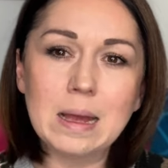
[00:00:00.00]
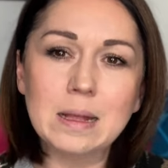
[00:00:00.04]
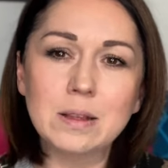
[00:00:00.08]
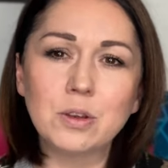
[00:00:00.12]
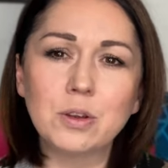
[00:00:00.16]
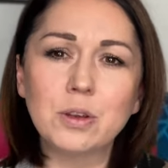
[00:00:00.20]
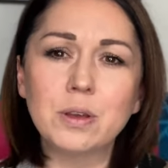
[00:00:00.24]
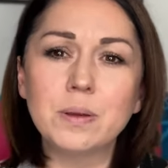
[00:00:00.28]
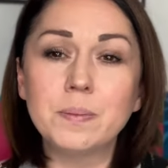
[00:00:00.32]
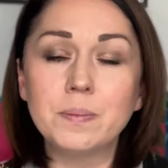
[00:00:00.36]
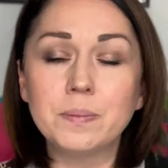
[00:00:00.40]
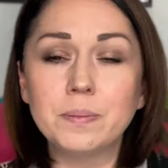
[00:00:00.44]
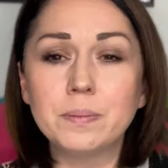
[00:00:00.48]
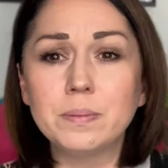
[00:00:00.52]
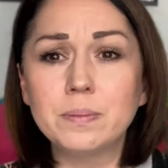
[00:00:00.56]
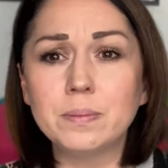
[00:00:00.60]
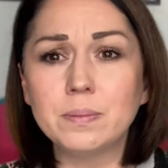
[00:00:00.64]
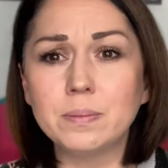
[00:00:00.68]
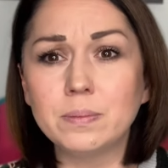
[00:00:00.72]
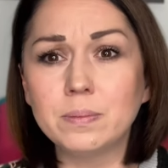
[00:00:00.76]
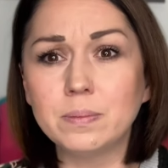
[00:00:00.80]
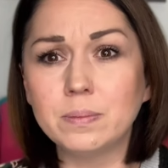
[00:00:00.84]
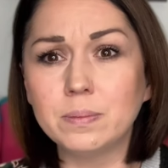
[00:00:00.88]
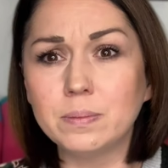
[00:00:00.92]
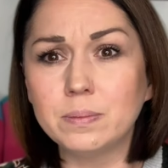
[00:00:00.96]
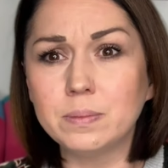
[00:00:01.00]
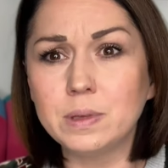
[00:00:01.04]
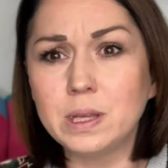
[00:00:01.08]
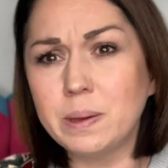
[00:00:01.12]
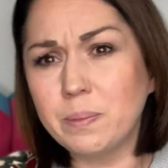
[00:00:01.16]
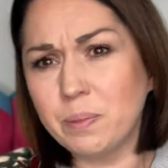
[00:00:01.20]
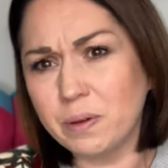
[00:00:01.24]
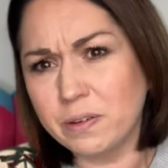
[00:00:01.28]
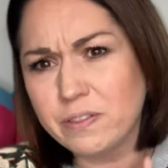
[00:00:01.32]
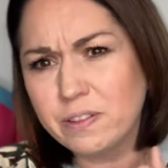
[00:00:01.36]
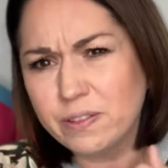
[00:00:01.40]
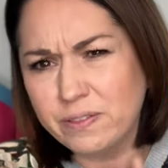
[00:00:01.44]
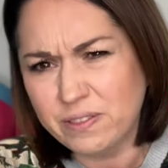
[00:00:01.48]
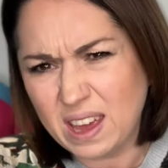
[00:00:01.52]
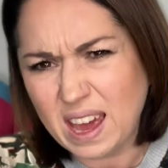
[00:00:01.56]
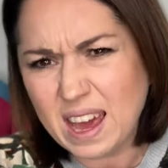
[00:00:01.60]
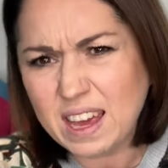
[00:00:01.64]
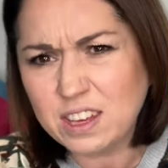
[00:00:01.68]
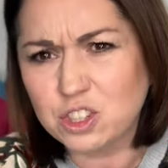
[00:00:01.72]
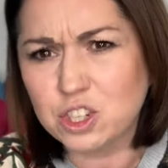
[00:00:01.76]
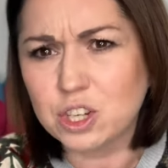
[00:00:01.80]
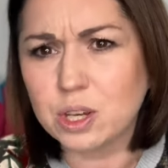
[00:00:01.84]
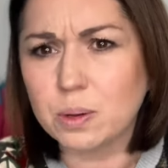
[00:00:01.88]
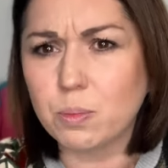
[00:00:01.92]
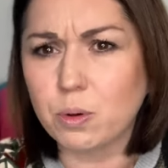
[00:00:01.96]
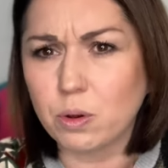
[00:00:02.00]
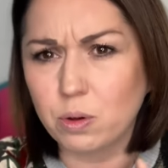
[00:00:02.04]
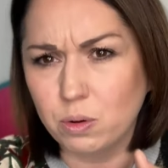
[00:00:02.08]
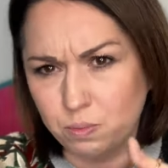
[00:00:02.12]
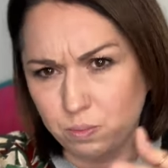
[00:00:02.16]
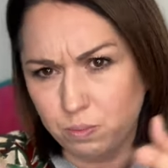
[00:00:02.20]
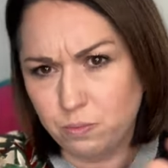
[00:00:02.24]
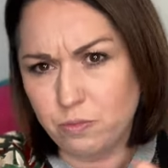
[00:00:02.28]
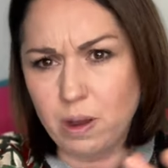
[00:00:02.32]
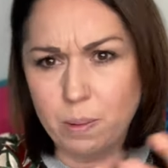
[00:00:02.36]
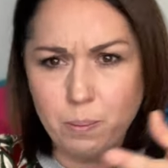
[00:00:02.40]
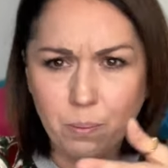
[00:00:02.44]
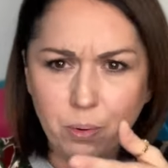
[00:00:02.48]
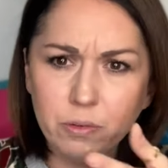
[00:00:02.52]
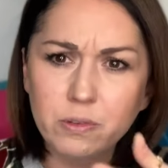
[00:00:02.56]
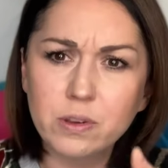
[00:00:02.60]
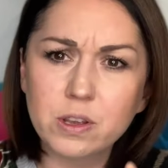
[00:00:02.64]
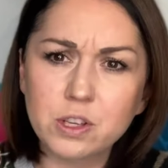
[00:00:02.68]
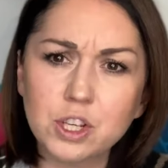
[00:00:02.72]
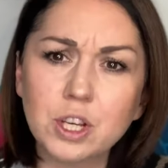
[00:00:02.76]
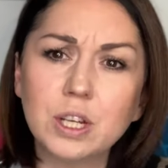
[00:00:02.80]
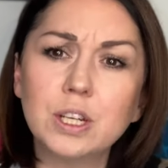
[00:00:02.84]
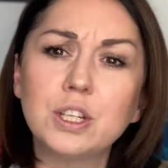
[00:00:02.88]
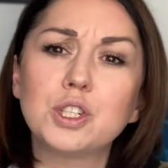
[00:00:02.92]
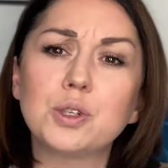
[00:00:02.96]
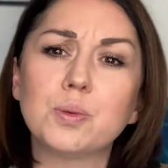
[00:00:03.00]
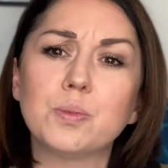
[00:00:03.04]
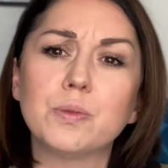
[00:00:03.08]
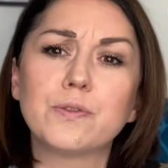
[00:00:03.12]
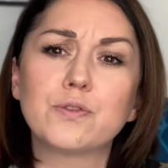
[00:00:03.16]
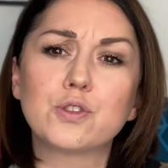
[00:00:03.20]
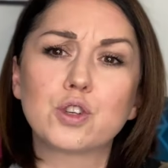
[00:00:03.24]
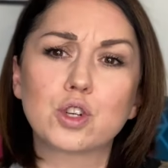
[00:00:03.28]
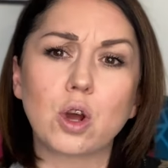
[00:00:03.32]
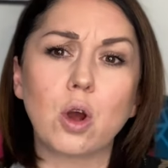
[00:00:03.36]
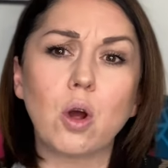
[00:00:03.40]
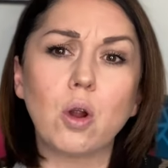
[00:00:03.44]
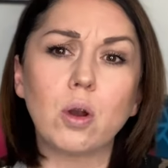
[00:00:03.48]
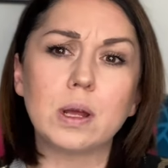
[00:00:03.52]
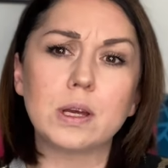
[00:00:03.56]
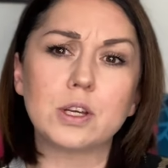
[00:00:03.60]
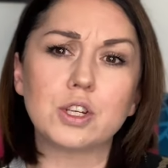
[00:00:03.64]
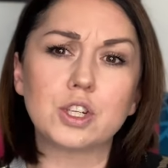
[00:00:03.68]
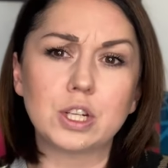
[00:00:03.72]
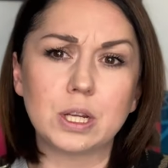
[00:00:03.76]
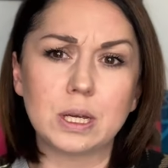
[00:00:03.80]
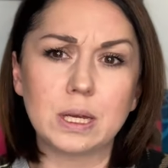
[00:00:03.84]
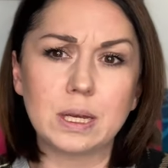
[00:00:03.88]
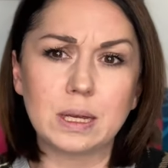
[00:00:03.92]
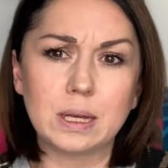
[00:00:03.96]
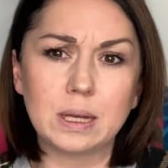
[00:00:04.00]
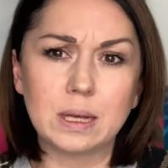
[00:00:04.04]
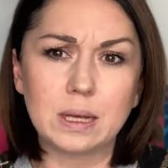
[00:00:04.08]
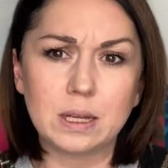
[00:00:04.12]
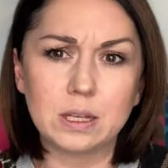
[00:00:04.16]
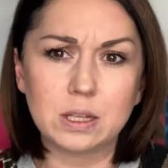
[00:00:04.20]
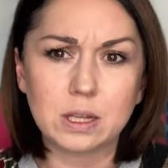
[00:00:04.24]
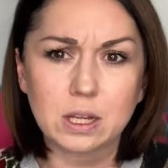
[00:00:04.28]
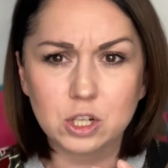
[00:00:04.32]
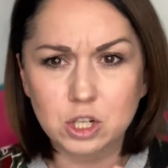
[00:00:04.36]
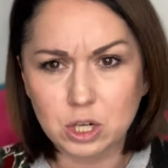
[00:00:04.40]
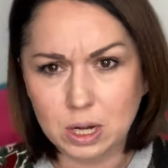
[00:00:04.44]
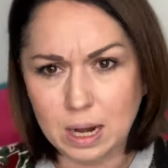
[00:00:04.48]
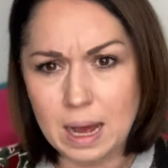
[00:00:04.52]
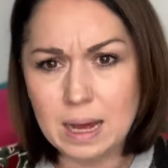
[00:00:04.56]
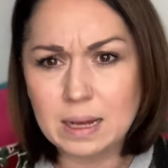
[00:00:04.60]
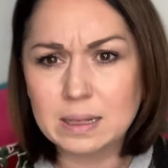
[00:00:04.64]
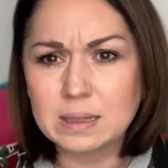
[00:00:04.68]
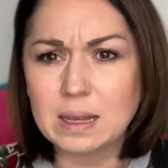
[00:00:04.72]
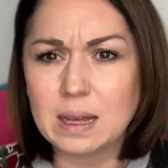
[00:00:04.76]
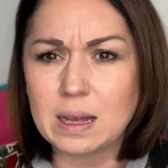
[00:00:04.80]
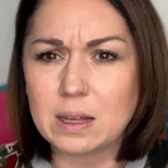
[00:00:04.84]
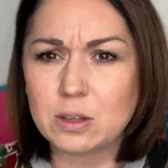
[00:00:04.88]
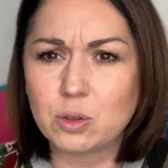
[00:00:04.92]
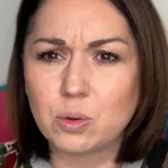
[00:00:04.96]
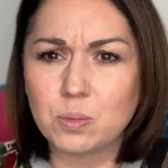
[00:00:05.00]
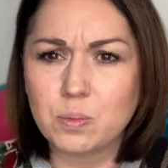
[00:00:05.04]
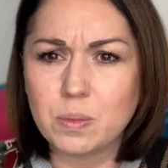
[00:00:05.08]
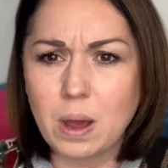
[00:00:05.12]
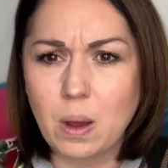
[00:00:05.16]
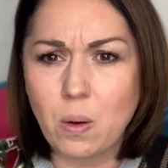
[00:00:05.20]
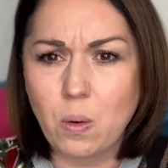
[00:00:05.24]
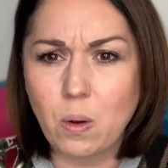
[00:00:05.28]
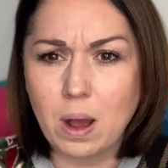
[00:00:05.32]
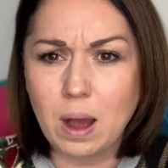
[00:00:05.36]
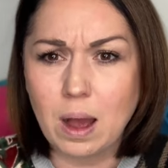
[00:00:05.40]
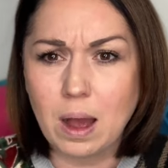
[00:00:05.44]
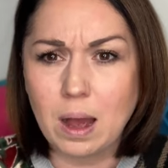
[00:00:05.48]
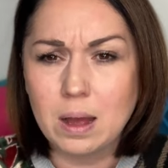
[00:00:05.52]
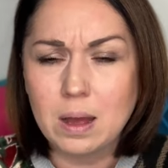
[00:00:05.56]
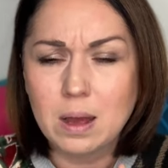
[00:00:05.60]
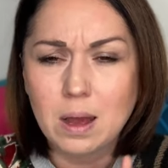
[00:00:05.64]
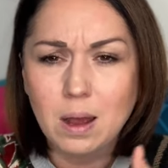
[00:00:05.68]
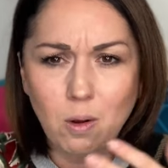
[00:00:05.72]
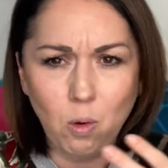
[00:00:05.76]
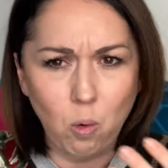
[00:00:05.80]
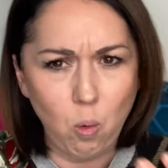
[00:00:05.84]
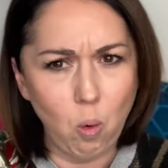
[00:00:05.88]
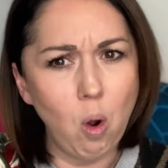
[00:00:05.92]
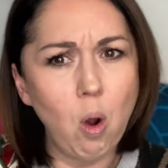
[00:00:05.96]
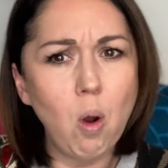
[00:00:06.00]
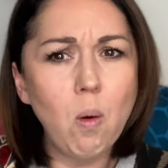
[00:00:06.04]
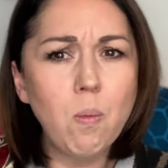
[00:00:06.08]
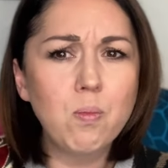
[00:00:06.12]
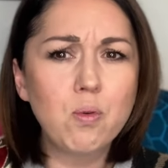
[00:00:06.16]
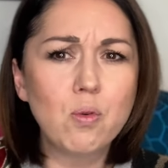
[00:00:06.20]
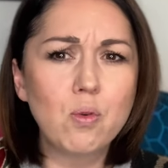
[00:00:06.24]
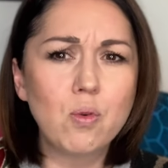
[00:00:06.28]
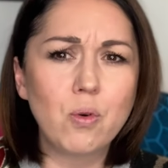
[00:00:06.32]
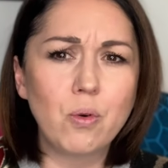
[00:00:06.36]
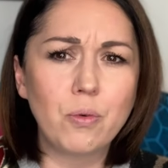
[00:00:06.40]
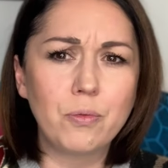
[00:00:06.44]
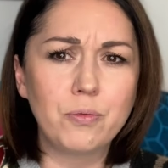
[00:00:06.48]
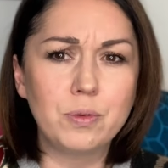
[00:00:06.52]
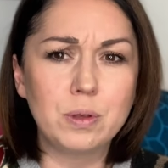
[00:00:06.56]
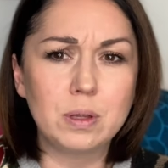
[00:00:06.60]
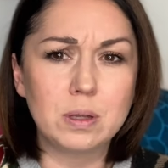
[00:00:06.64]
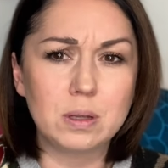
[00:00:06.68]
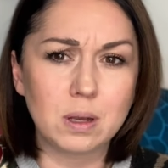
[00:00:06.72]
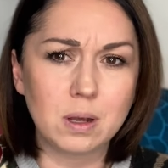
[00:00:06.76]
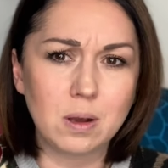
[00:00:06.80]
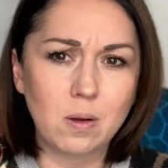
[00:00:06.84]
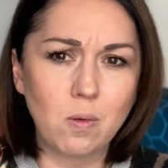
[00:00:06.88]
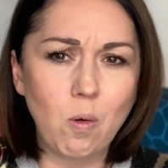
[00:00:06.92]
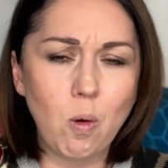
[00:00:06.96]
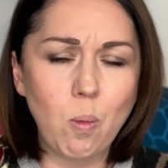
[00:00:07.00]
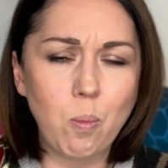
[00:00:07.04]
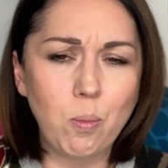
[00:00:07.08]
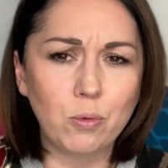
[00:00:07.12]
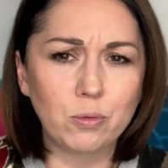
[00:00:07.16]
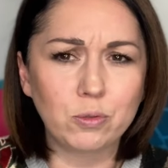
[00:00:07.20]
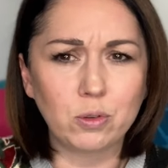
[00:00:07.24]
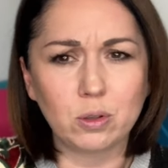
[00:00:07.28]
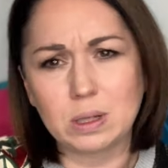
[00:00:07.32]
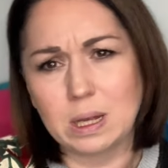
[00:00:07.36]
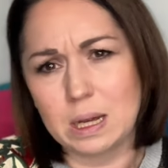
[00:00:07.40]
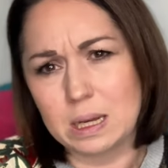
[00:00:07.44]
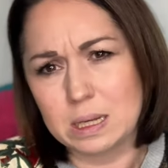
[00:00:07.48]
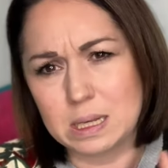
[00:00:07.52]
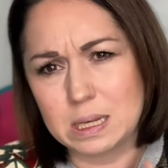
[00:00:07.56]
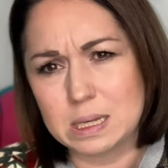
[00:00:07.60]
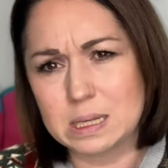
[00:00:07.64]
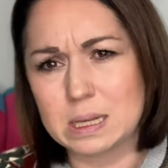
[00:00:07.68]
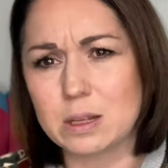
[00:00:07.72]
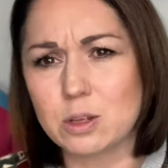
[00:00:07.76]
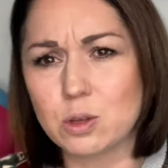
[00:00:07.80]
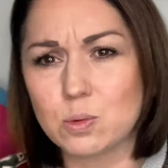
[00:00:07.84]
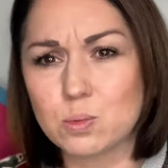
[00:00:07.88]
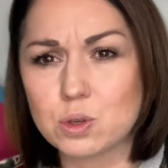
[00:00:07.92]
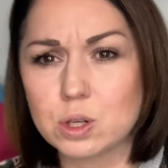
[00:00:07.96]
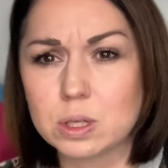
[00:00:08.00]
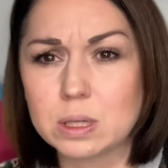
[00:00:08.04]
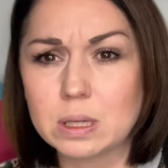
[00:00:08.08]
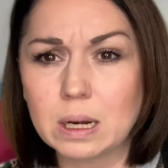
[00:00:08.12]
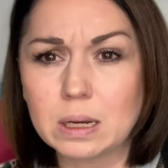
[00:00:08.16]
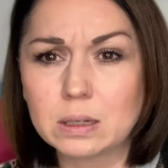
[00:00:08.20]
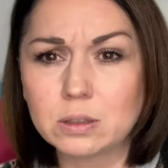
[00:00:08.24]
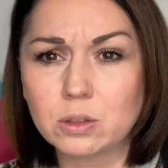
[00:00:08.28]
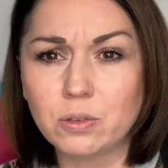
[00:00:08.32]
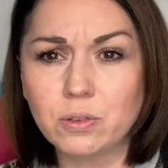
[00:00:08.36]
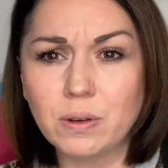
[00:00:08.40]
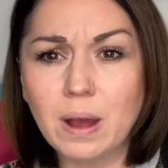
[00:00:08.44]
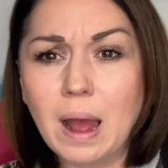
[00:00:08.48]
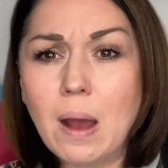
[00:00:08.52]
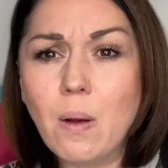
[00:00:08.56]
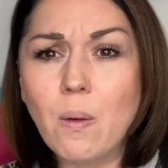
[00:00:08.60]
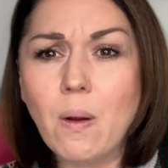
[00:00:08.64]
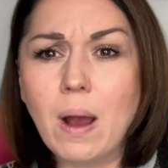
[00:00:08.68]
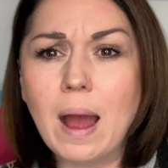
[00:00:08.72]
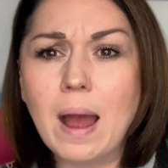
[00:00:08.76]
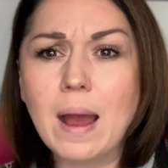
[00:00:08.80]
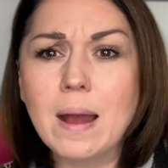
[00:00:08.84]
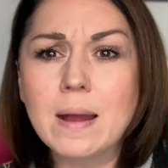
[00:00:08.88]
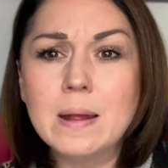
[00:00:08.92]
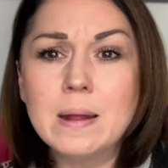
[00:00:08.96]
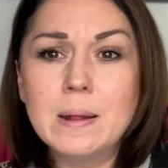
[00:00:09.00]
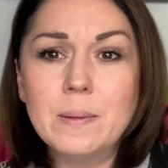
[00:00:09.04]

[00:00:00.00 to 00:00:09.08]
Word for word: no i m, mm, niby wy wiecie, bo wam powiedzieliśmy w szkole, że ta szlachta to miała chłopów i tych chłopów to tak nie za dobrze traktowała,